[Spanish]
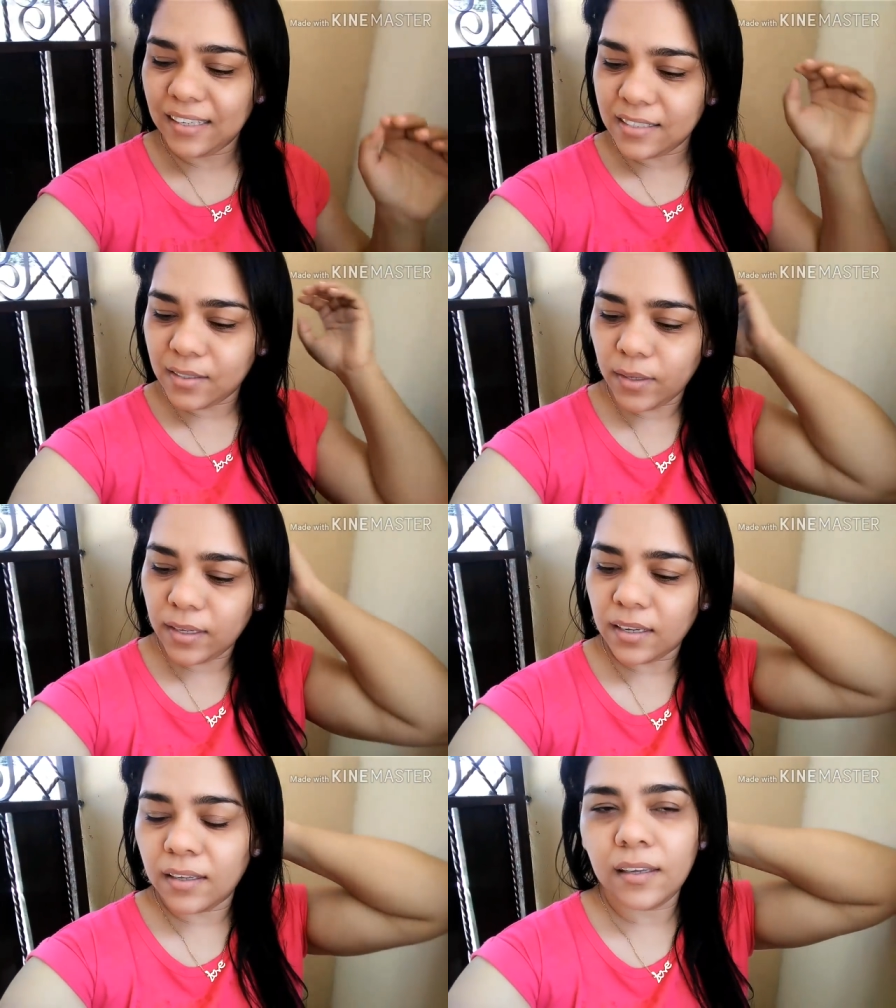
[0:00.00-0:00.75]
Estoy
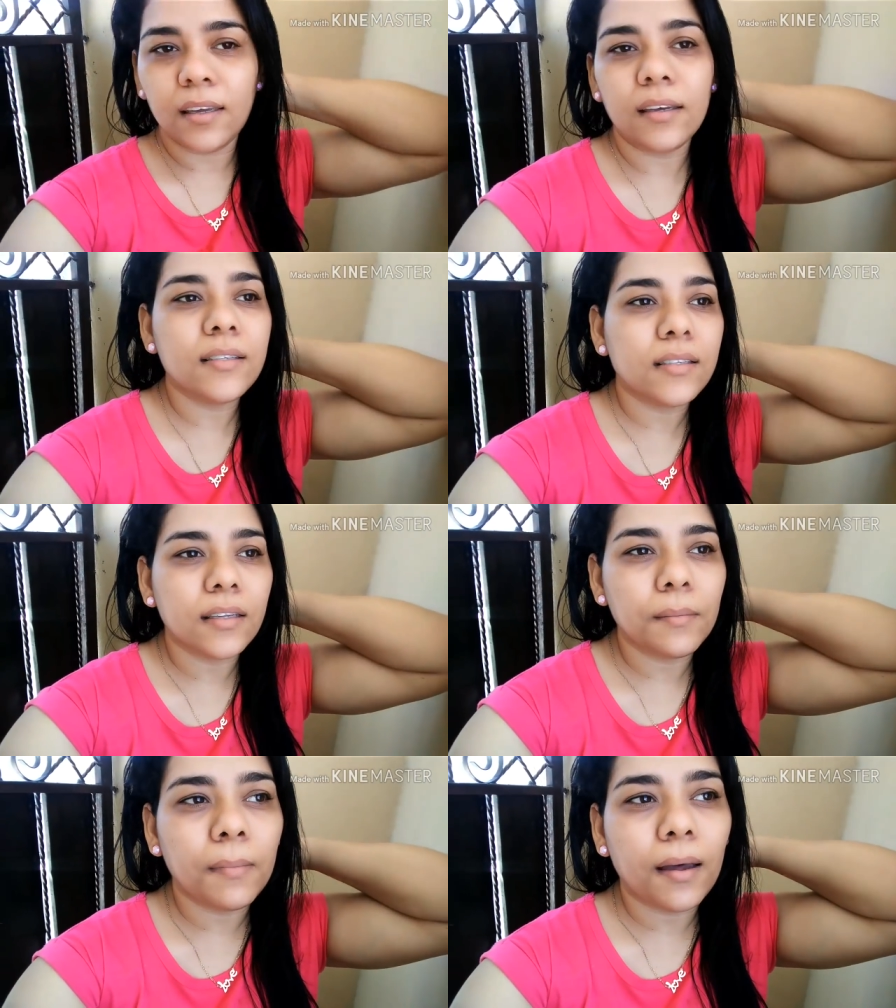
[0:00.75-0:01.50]
aquí
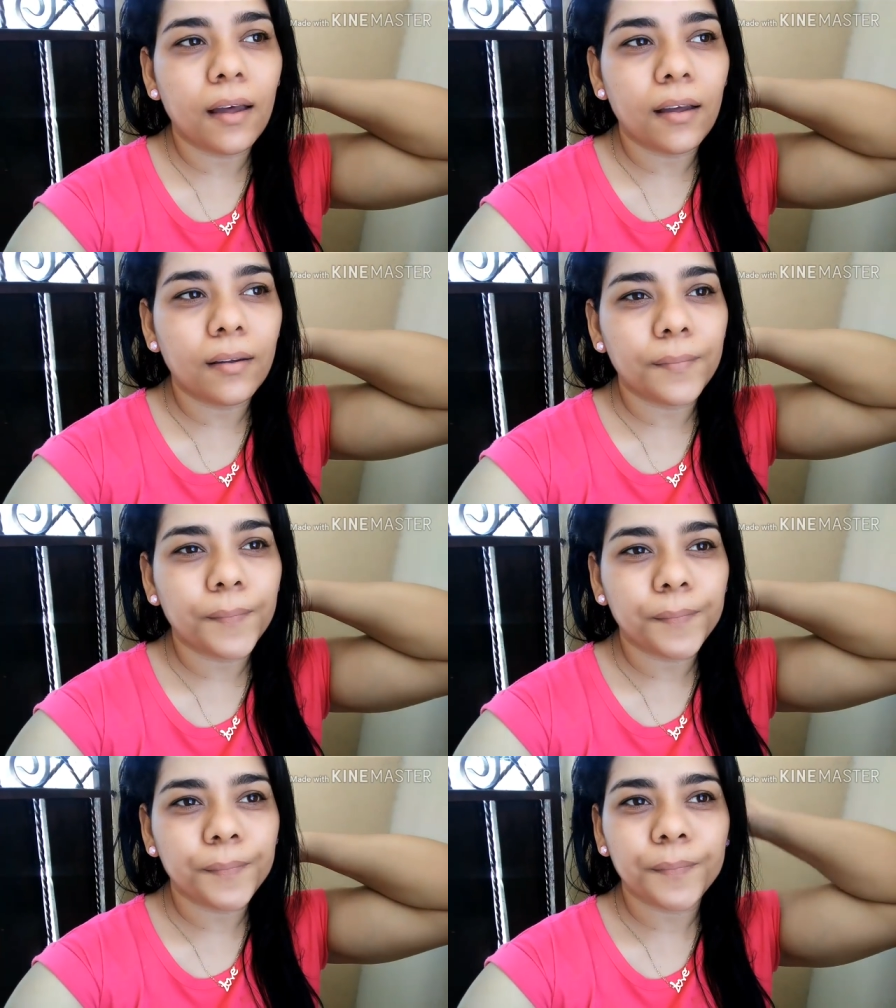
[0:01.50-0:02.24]

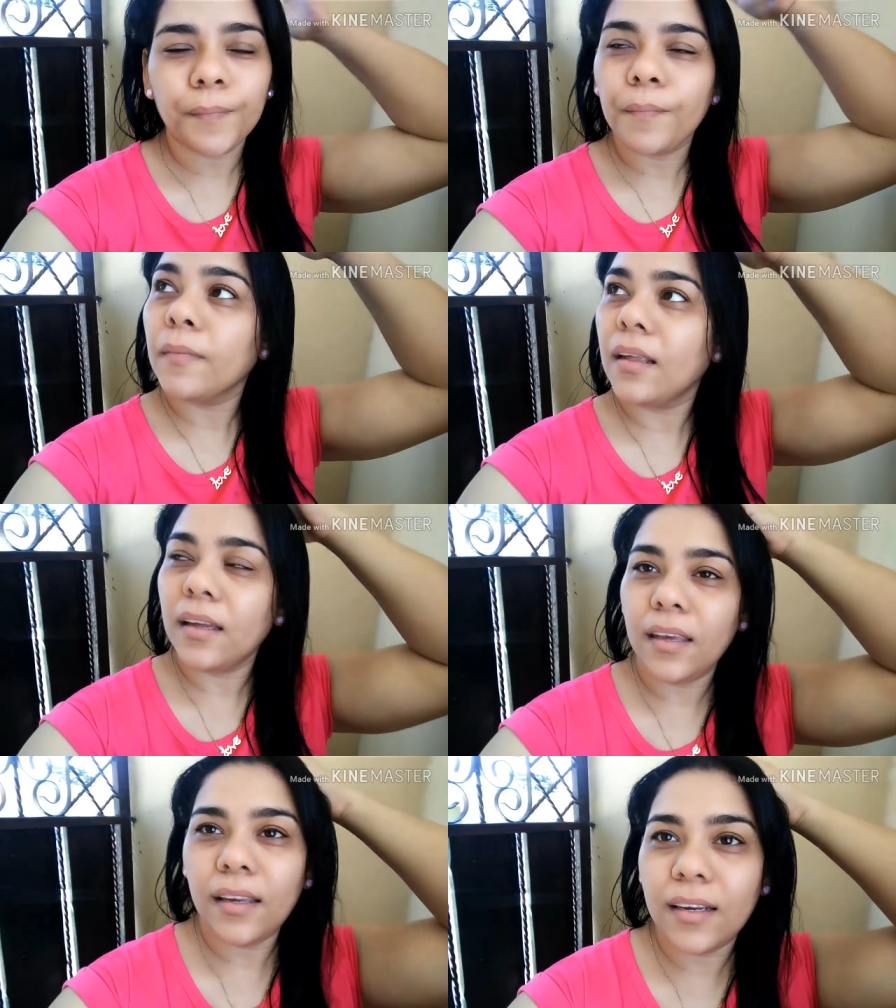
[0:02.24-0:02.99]
encima,
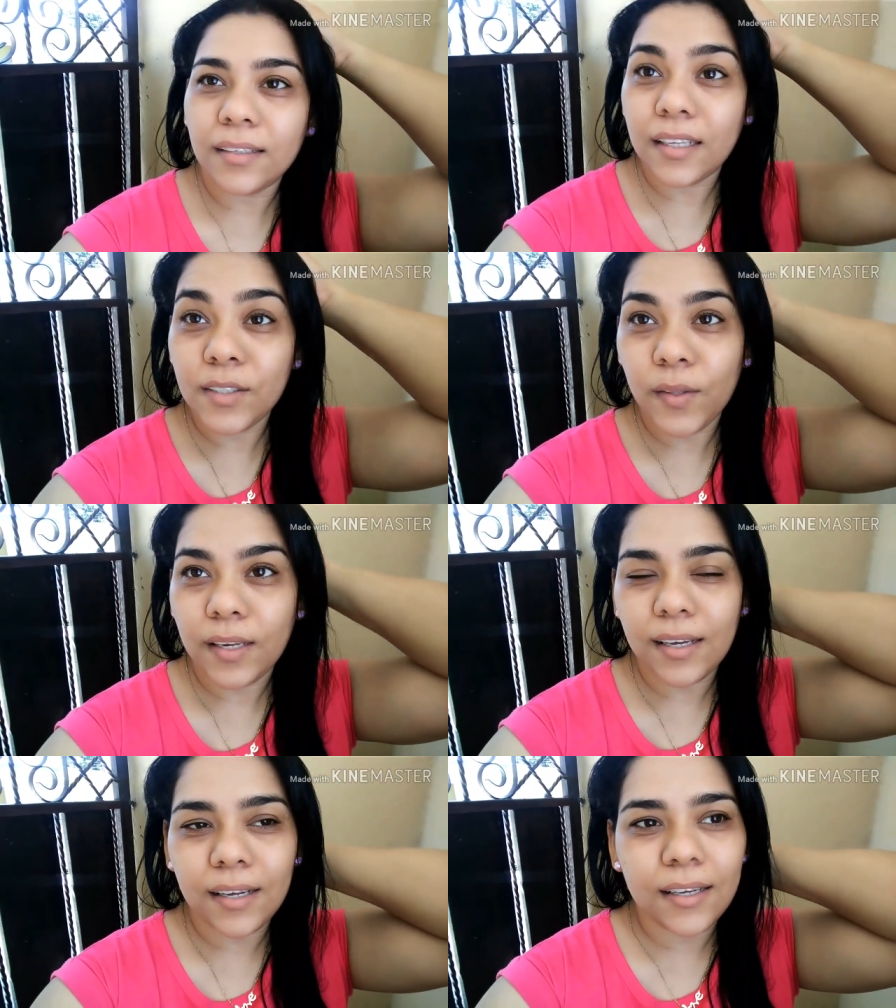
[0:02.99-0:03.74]
aquí en el techo
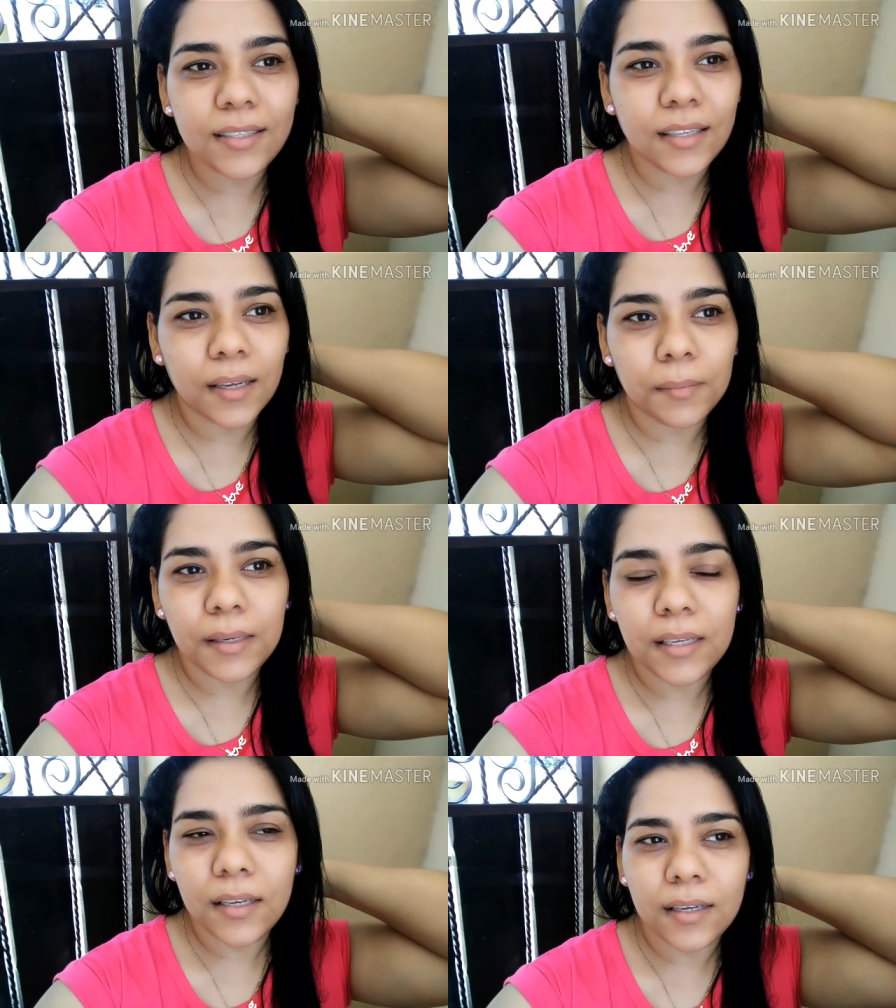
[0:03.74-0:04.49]
de la casa que
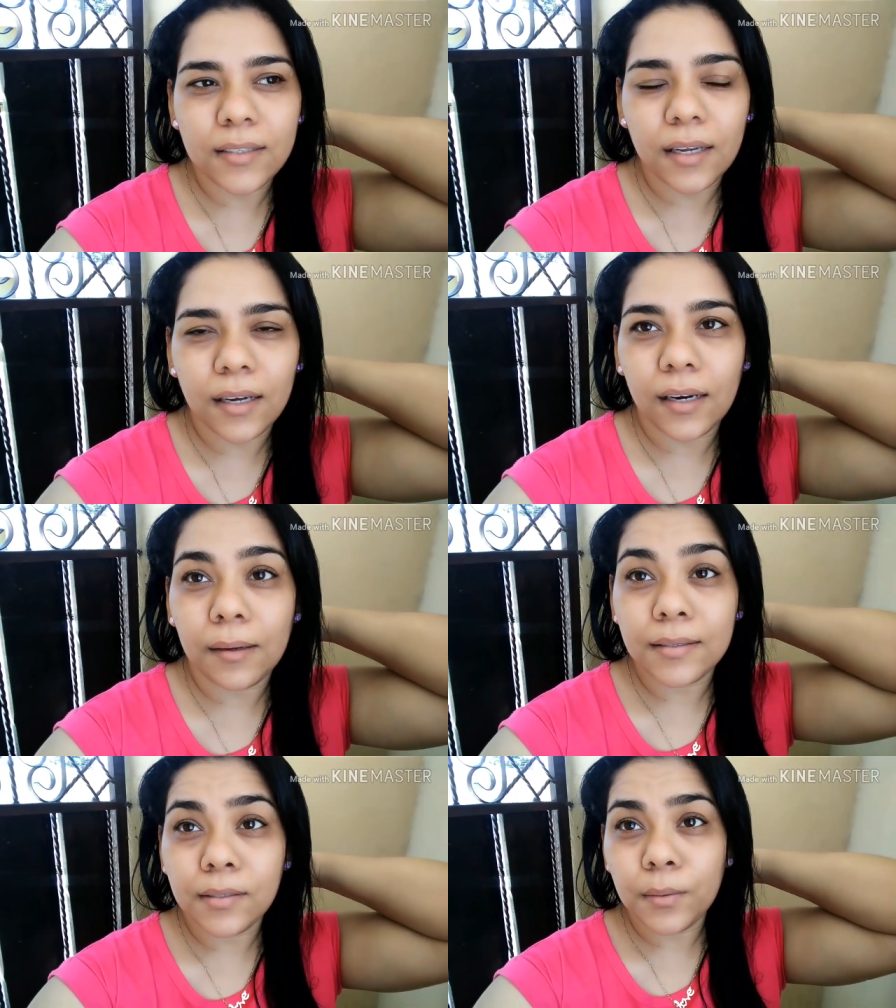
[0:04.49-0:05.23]
vine a sacar
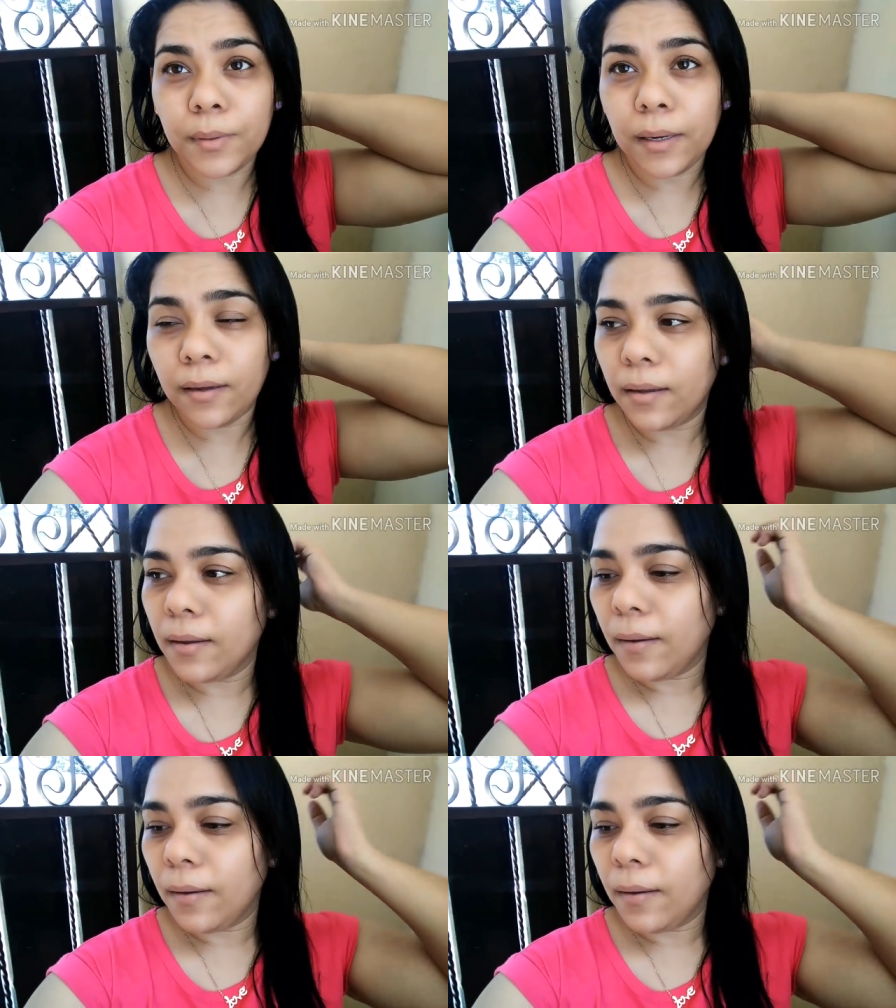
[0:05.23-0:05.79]
la basura.